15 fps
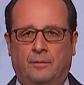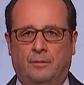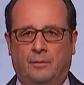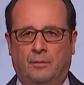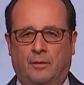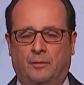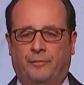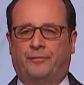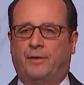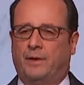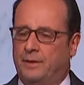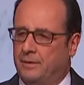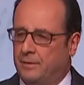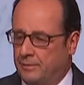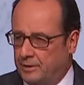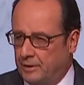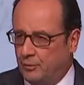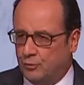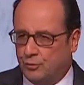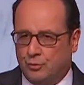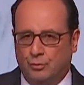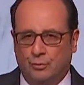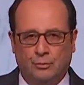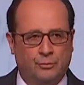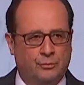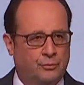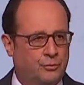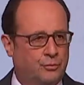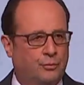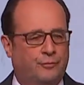Enfin, des leçons
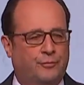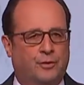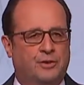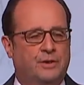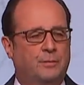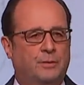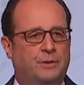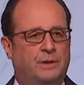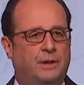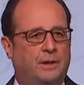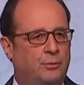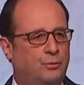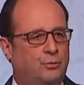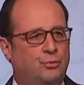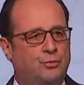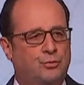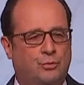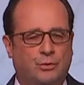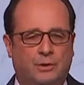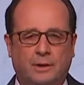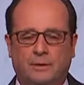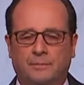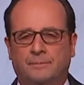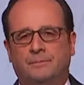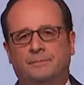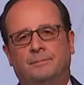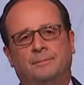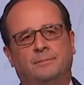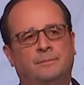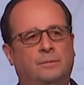sont forcément tirées de tout scrutin.
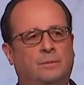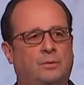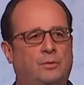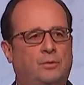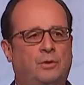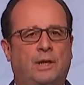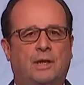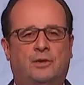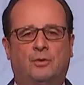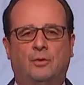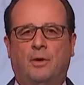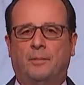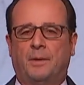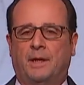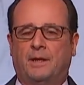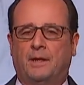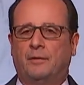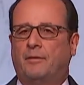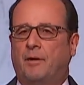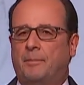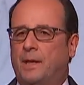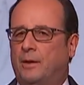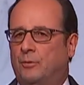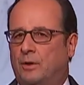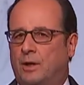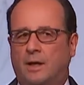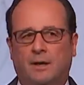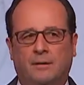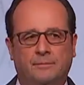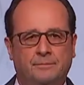Une élection américaine va bien
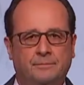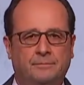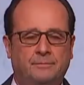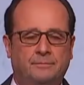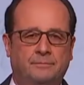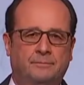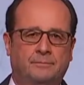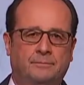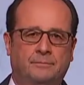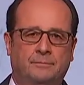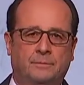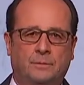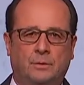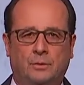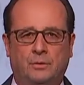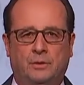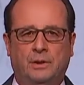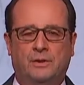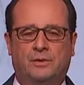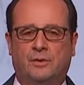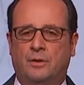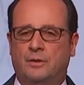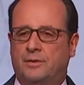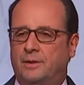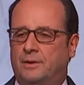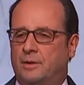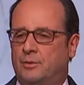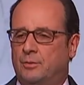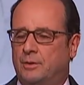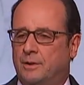au-delà des seuls
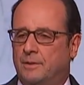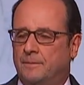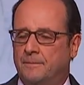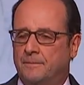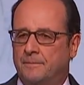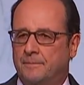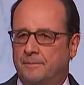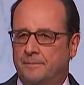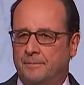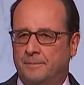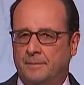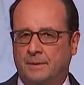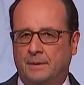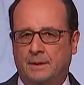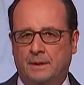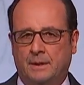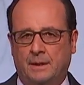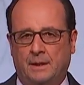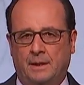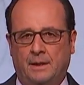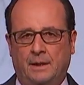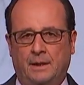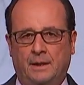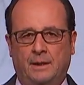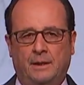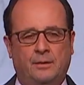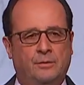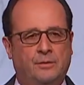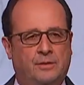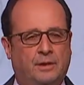États-Unis. Et
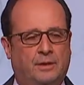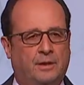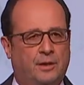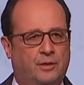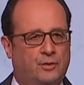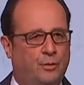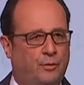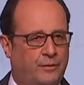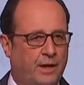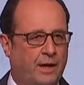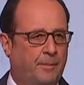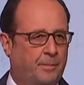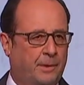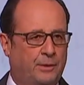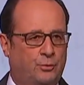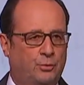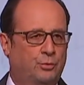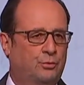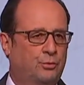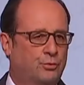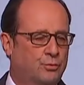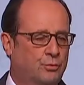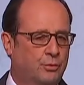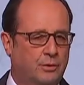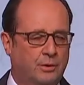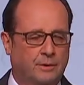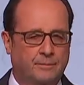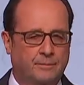euh, cette élection vient après d'autres scrutins.